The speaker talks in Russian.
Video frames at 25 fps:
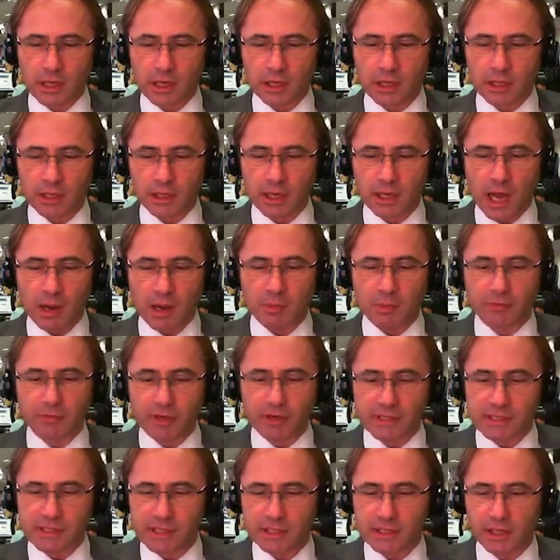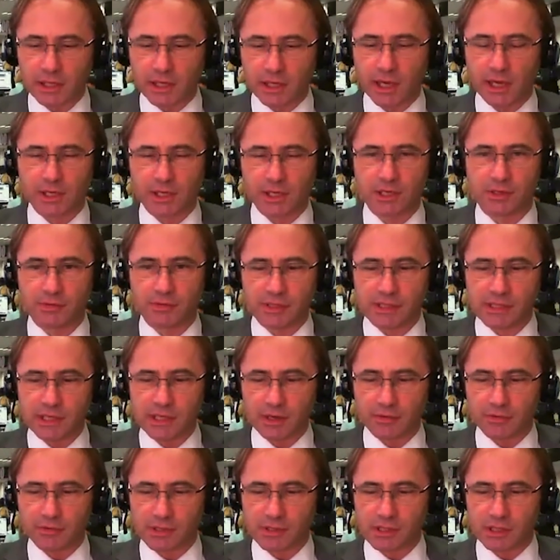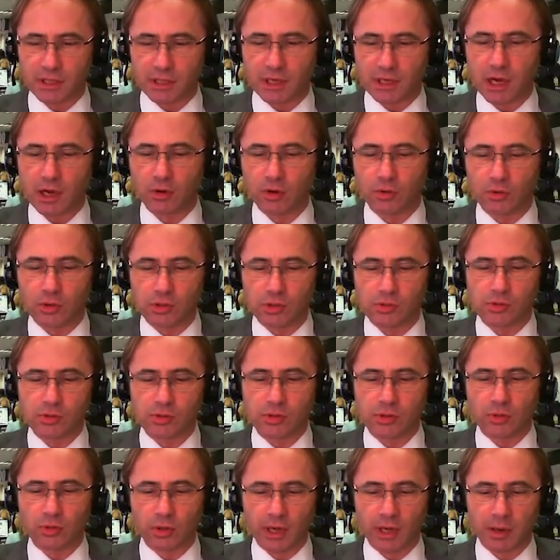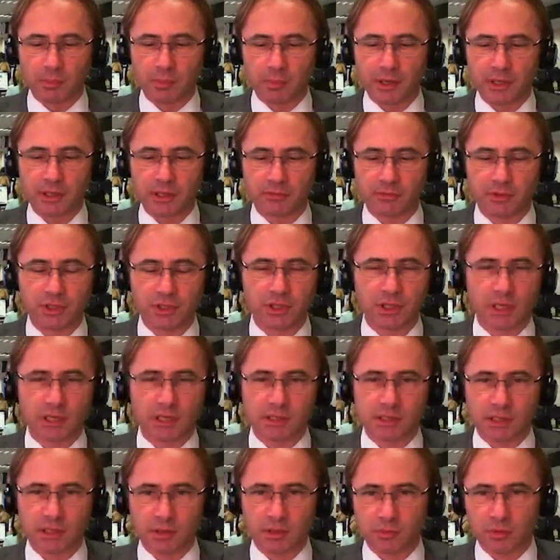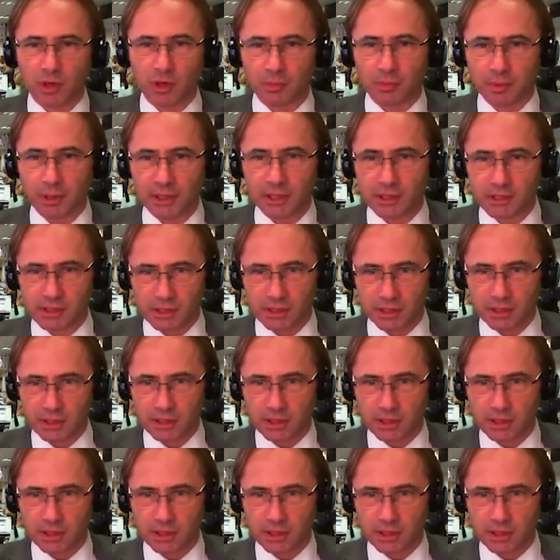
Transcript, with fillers: Э, как бы вы оценили качество сервиса и какую из услуг компании вы считаете наиболее полезной?